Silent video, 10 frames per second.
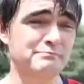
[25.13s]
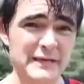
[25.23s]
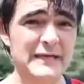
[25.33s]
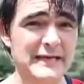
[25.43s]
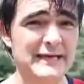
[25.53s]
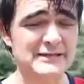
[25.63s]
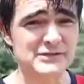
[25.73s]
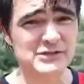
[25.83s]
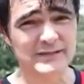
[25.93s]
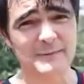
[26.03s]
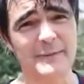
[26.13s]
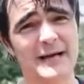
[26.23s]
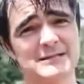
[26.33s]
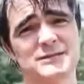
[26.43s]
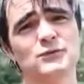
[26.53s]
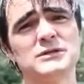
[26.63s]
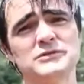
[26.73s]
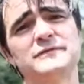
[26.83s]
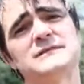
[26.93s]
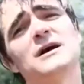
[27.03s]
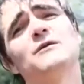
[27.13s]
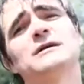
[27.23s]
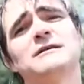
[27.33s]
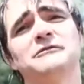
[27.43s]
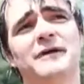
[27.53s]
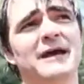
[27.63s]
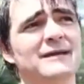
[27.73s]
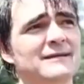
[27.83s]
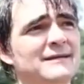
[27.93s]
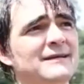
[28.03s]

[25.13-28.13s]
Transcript: Periga a gente até pegar a segunda divisão ano que vem,